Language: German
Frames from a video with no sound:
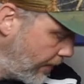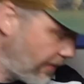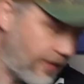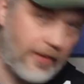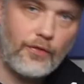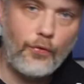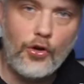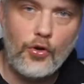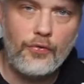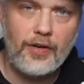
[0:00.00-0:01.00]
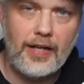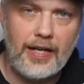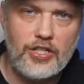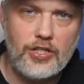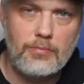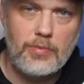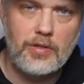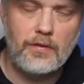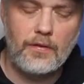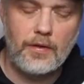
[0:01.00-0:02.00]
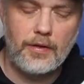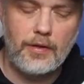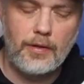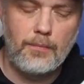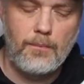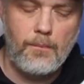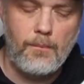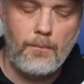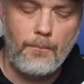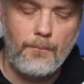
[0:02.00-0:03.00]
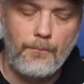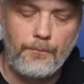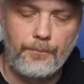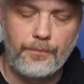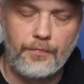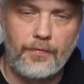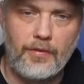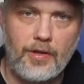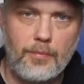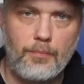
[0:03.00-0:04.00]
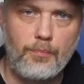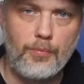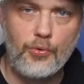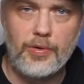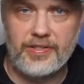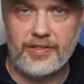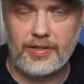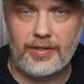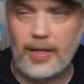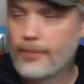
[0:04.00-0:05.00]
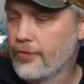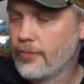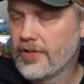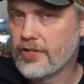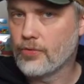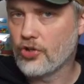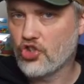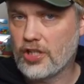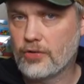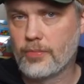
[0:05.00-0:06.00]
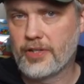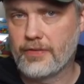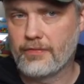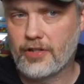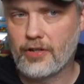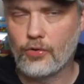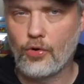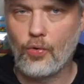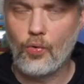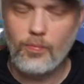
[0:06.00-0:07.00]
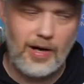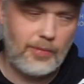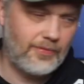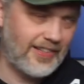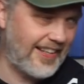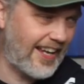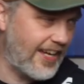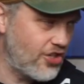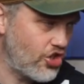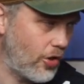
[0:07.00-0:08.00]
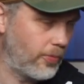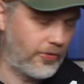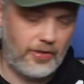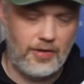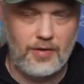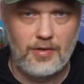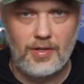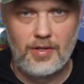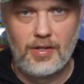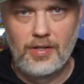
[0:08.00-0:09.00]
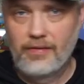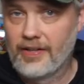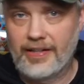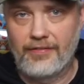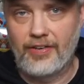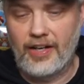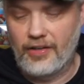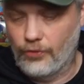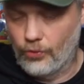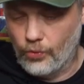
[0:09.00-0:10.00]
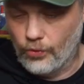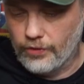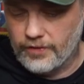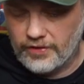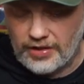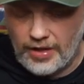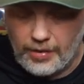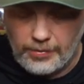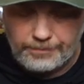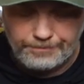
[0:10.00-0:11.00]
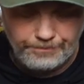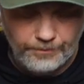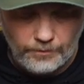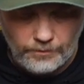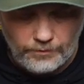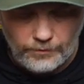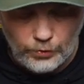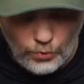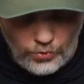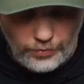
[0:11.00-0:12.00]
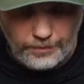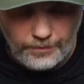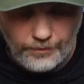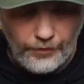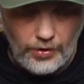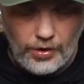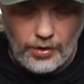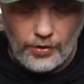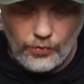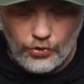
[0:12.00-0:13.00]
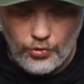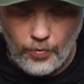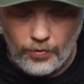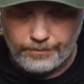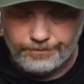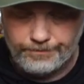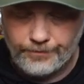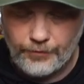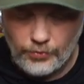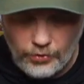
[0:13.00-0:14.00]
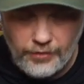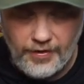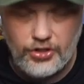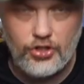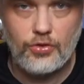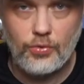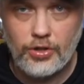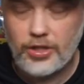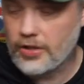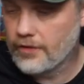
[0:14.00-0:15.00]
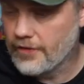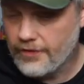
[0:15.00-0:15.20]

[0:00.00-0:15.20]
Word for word: aber ich werde es vorher noch vergleichen mit ähm, dem Blu-ray-Set Kampf in Berlin oder Schlacht in Berlin, was ich auch noch oben habe und was leider einstaubt, weil ich einfach keine so eine große Vitrine habe. Gut, genug gesprochen, genug gequatscht, genug geredet. Wir